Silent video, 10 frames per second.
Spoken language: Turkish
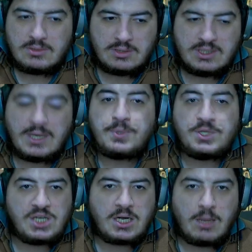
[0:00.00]

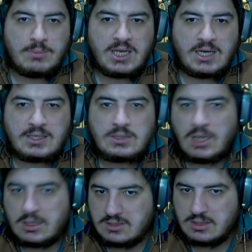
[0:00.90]
yapılacak hamlelerden,
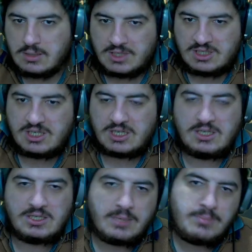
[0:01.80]
counterlama
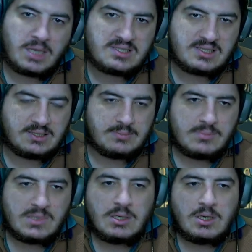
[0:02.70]
şekillerinden bahsedeyim.
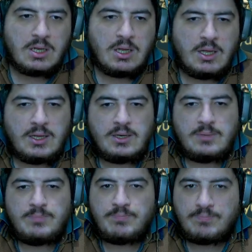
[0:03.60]

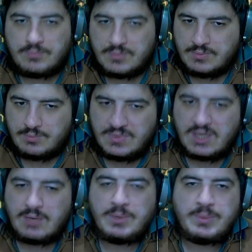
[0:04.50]
Ee,
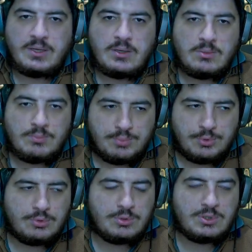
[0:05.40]
dediğim gibi
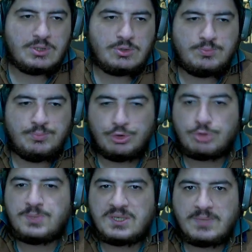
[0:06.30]
büyük, e,
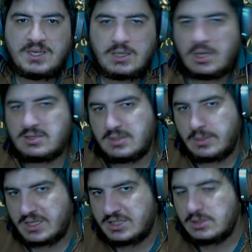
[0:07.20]
büyük birimleri
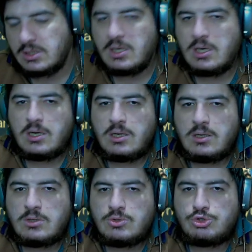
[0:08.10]
counterlamak için
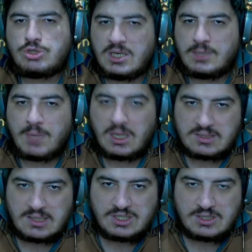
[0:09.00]
cücelerin
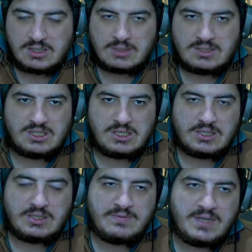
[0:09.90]
balta
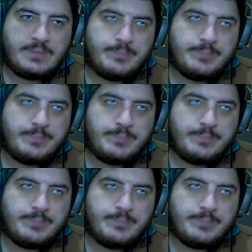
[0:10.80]
atıcıları ve